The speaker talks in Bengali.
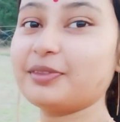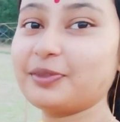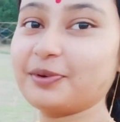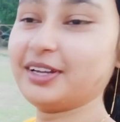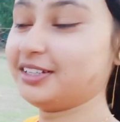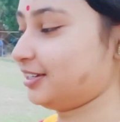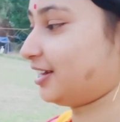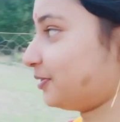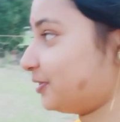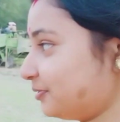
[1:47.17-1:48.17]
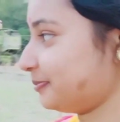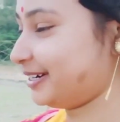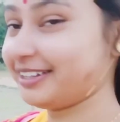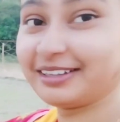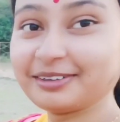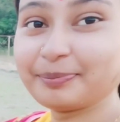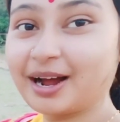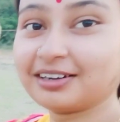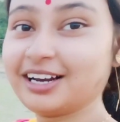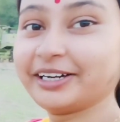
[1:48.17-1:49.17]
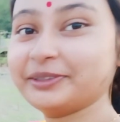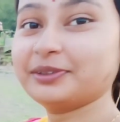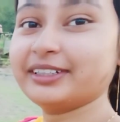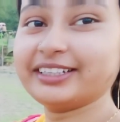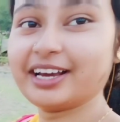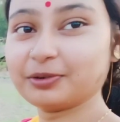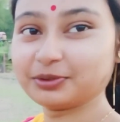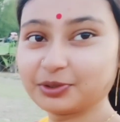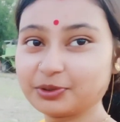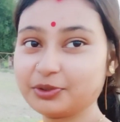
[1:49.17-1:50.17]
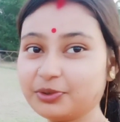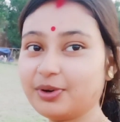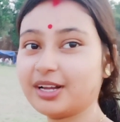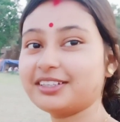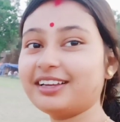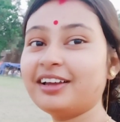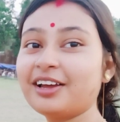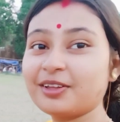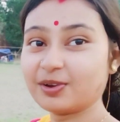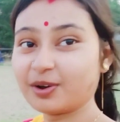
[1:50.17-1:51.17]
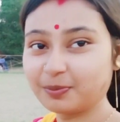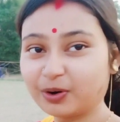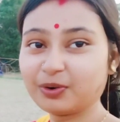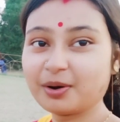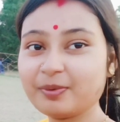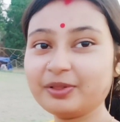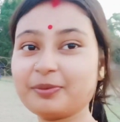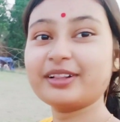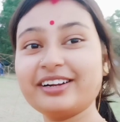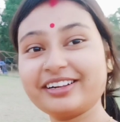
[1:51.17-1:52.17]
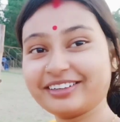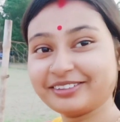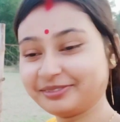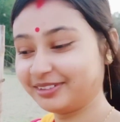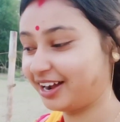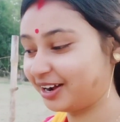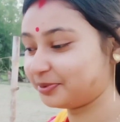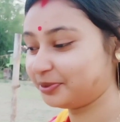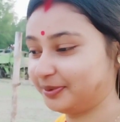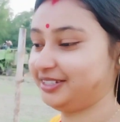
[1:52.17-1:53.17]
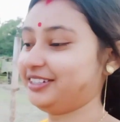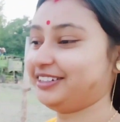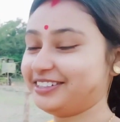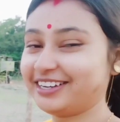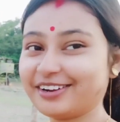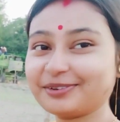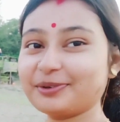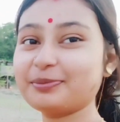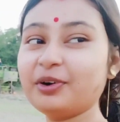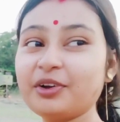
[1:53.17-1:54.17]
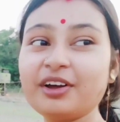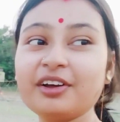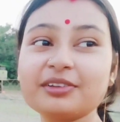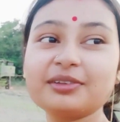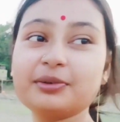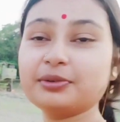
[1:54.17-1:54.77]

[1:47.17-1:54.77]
তো এই যে দেখো এই জমিটাতে পাট লাগানো হয়েছে এখন ছোট ছোট আছে যখন বড় হবে তোমাদেরকে দেখাবো তোমাদের সাথে শেয়ার করব তো